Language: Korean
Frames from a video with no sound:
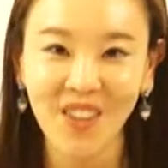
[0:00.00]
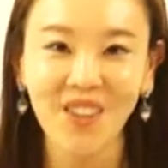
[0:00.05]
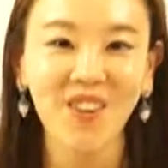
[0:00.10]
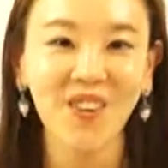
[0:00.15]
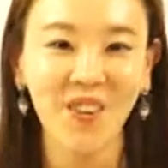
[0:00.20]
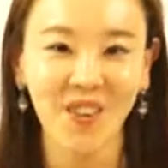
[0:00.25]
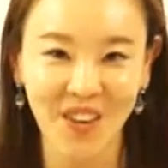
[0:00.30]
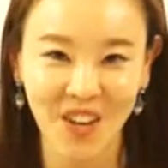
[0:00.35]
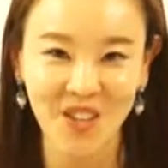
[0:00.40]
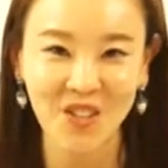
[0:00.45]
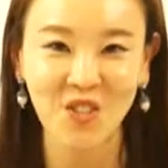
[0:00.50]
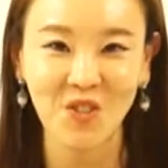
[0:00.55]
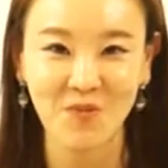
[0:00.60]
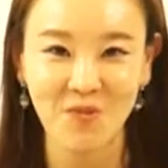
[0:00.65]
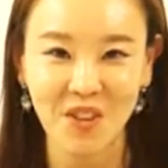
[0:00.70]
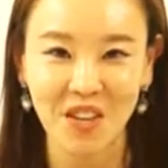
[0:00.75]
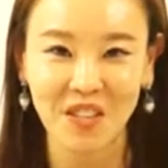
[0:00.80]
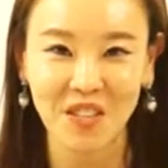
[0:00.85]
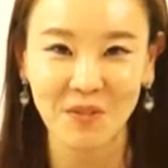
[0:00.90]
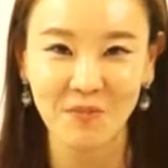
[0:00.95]
이렇게 해주시면
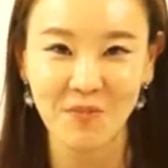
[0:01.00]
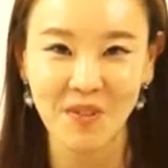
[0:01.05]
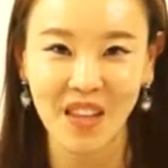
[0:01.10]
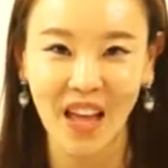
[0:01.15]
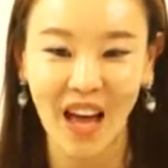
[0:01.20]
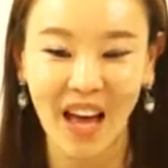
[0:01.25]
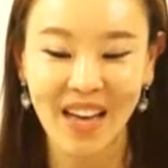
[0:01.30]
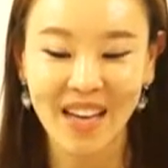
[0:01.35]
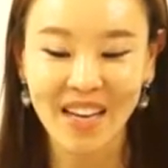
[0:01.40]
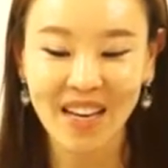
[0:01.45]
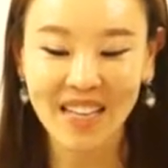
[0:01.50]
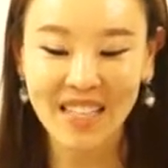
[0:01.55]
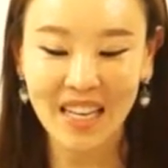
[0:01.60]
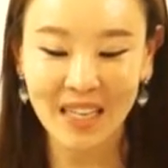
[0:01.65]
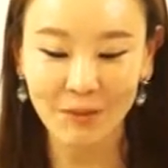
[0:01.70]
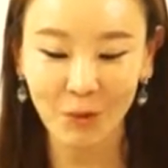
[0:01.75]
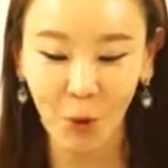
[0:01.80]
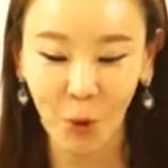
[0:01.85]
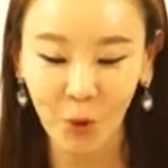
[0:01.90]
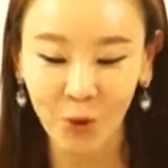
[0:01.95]
되겠습니다. 자,
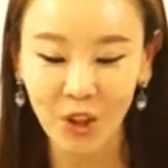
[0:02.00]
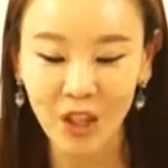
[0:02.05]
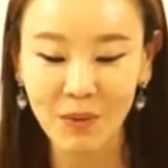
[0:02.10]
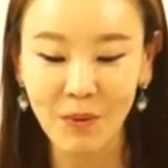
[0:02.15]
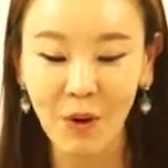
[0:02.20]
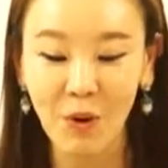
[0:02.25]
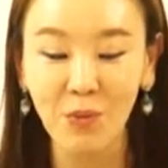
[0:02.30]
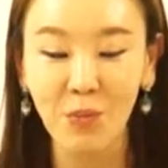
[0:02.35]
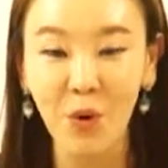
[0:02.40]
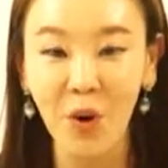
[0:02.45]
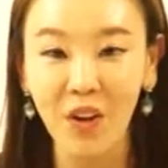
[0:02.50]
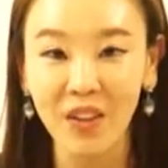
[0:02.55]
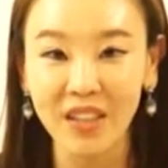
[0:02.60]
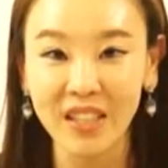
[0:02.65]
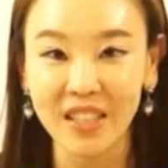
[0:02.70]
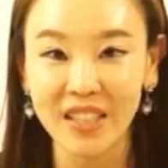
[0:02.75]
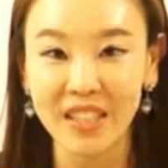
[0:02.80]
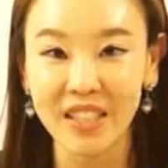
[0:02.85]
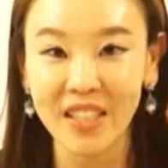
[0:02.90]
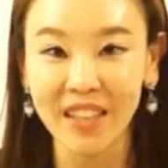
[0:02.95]
그럼 오늘 배운
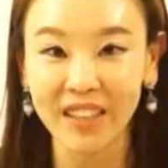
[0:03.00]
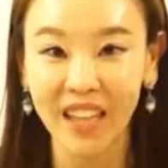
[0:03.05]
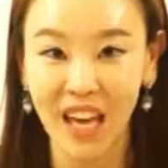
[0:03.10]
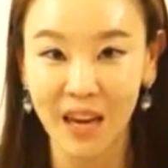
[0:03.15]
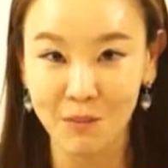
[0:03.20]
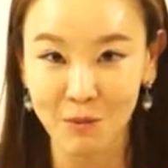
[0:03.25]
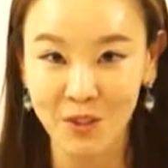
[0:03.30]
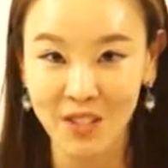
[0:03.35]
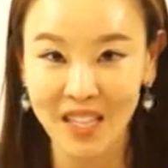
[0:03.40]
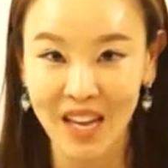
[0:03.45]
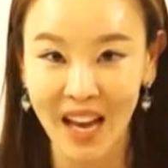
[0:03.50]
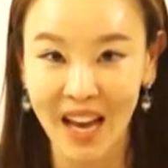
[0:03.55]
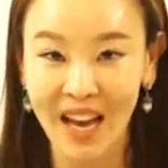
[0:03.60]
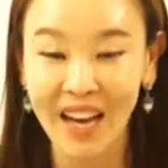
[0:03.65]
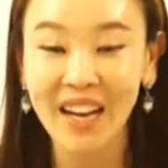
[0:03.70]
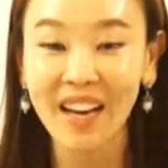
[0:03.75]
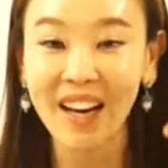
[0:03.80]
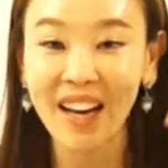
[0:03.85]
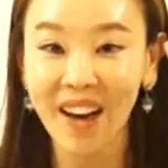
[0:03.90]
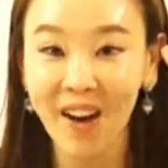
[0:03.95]
표현들 네 문장
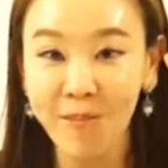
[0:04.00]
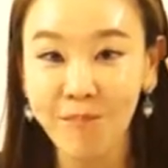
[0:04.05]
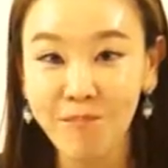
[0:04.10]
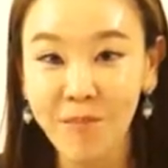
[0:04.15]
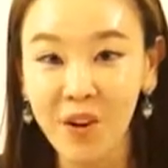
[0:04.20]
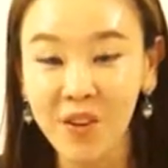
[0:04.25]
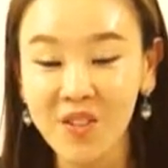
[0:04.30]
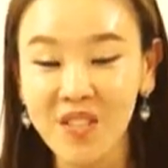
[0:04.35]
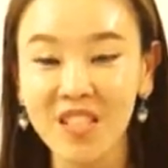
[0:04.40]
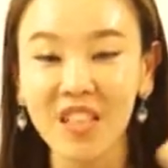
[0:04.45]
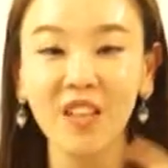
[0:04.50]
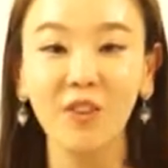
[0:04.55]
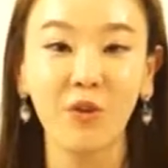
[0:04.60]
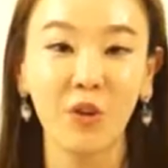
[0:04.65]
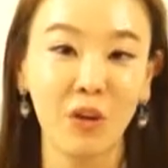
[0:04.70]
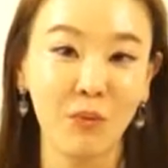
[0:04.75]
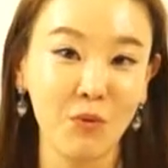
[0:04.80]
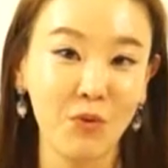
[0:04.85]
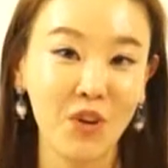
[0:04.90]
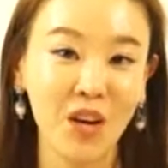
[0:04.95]
한 번씩
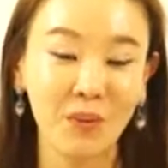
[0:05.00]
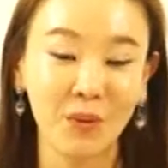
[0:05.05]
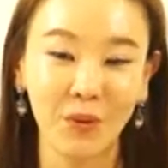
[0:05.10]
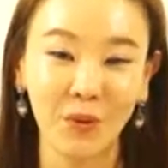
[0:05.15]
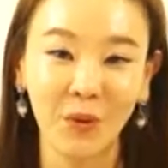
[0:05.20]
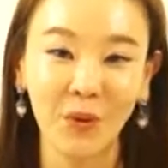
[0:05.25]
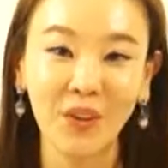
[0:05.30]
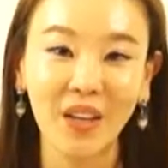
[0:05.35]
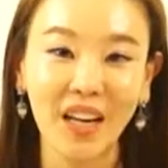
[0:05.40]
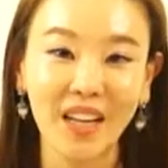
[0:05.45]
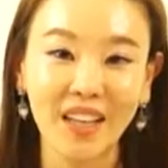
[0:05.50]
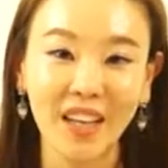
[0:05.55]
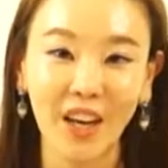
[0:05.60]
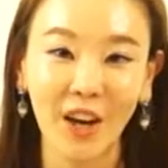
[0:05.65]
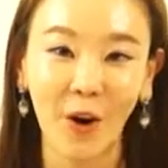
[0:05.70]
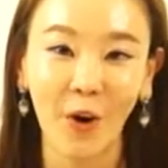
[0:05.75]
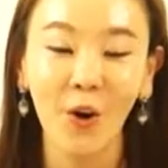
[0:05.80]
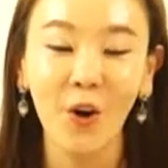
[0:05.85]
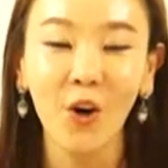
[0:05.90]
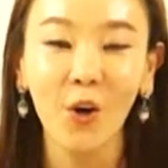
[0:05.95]
리뷰해 보도록 할게요.